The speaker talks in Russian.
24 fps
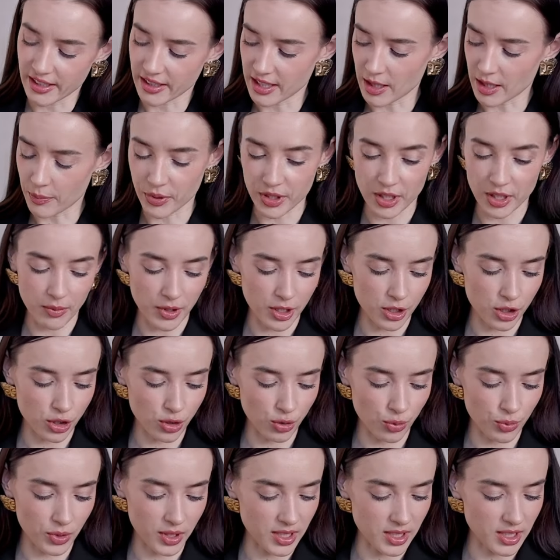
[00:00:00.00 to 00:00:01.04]
Я понимаю, что
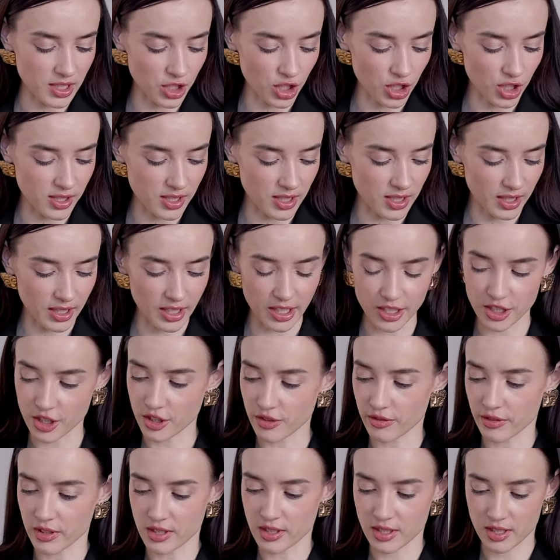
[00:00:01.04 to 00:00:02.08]
у меня сначала
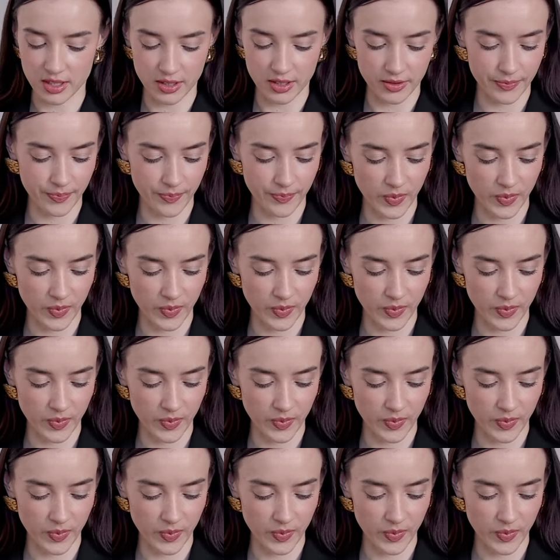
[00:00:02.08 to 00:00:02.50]
заканчивается